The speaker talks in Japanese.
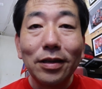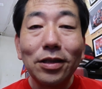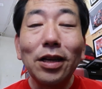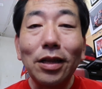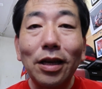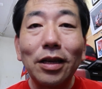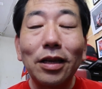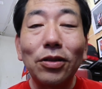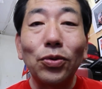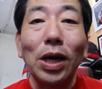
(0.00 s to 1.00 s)
じゃあね、
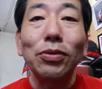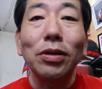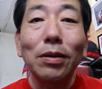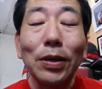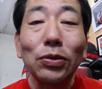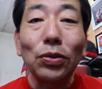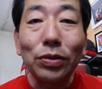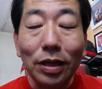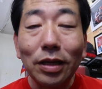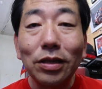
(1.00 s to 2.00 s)
えーと、ラウンドアバウトの
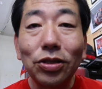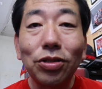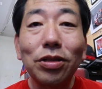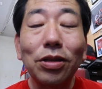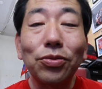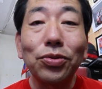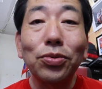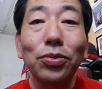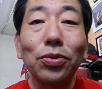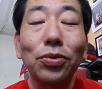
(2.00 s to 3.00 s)
ね実際の
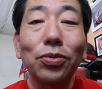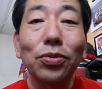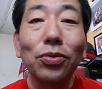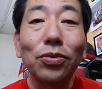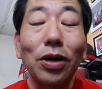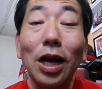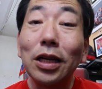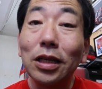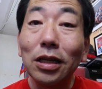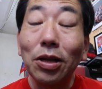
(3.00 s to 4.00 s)
走行とか
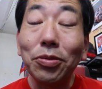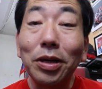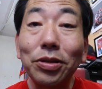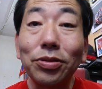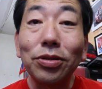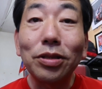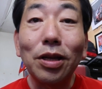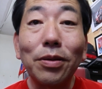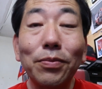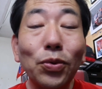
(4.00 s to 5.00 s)
入り方とかについ
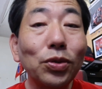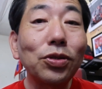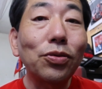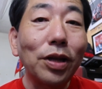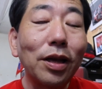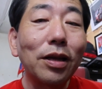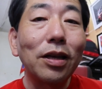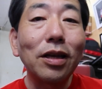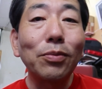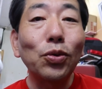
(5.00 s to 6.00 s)
てもう一度ね、
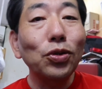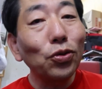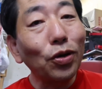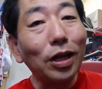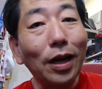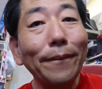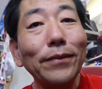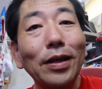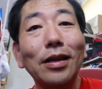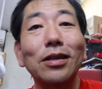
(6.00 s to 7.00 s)
えー、もう一度かな、
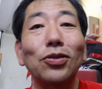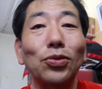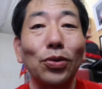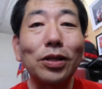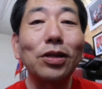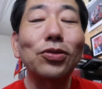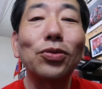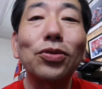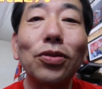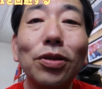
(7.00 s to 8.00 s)
えー、ちょっとお話
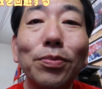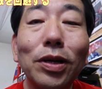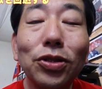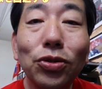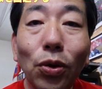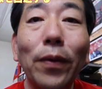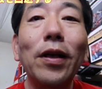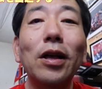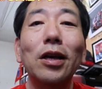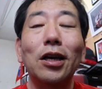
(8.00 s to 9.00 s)
をしときましょ
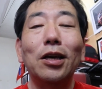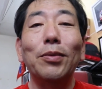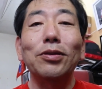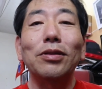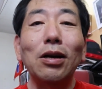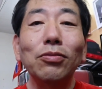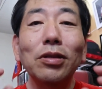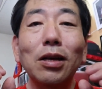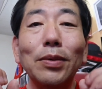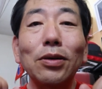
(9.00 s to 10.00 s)
う、えー、まず
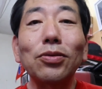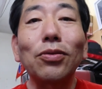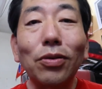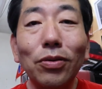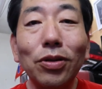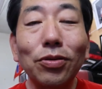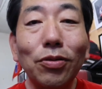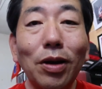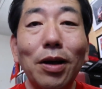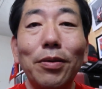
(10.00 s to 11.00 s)
ラウンドアバウトっていう
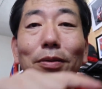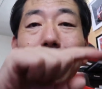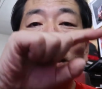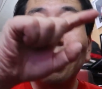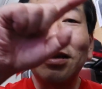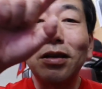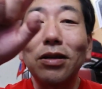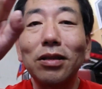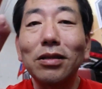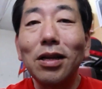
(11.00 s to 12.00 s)
のは
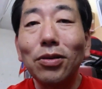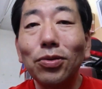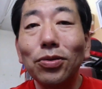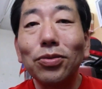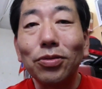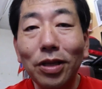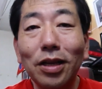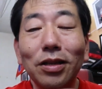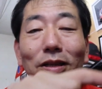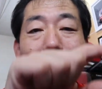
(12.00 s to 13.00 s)
サークル状の
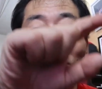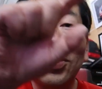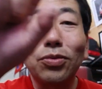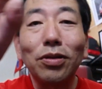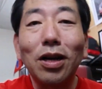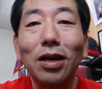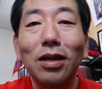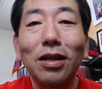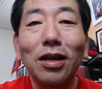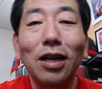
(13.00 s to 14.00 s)
ね、えー、道路が
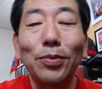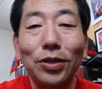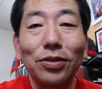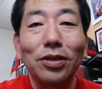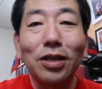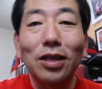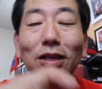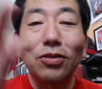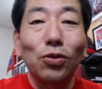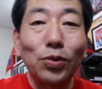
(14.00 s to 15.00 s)
あります、
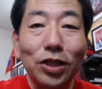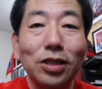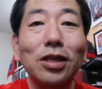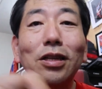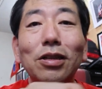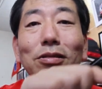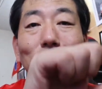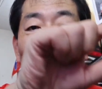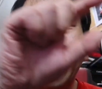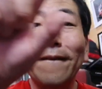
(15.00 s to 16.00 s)
えー、そこもちっちゃいですけ
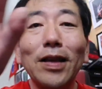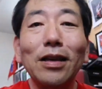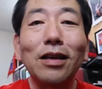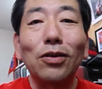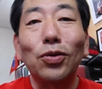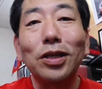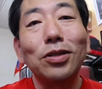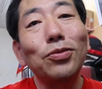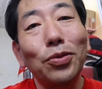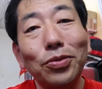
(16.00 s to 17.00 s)
どね、えー、これ
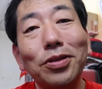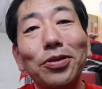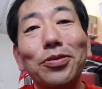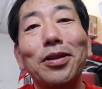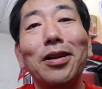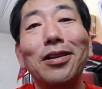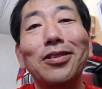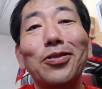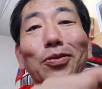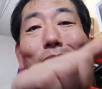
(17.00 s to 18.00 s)
いるのっていうような
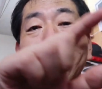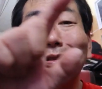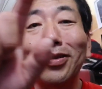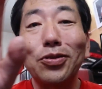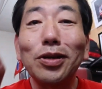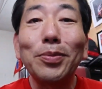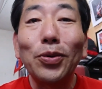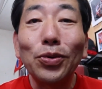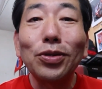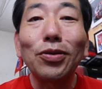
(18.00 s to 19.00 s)
ところあるけど、それは
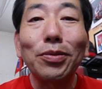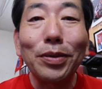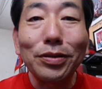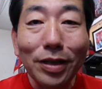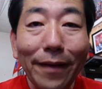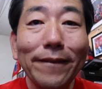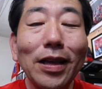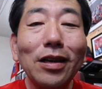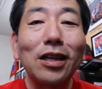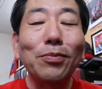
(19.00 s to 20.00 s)
もう置いときますね、
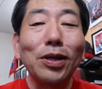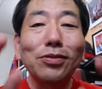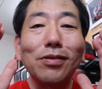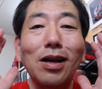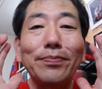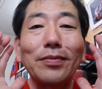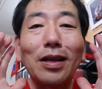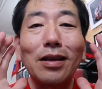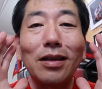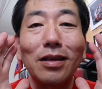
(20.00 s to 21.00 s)
えー、まずは、
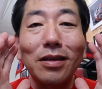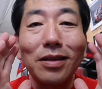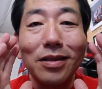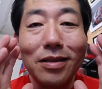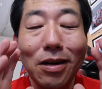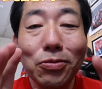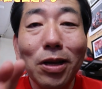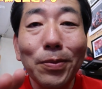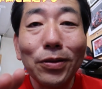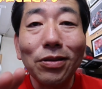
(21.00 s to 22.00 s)
えー、
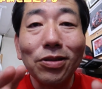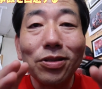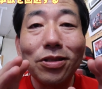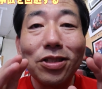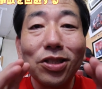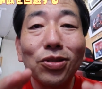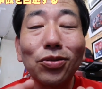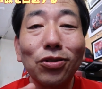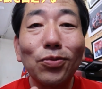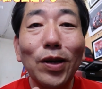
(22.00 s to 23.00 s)
ラウンドアバウトに進
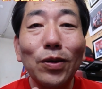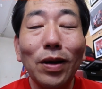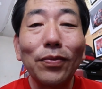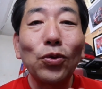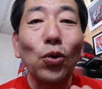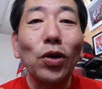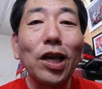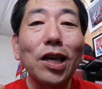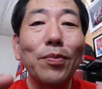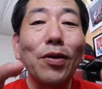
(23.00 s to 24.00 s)
入する場合は
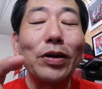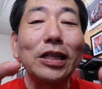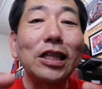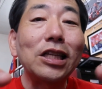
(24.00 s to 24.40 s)
時計回りに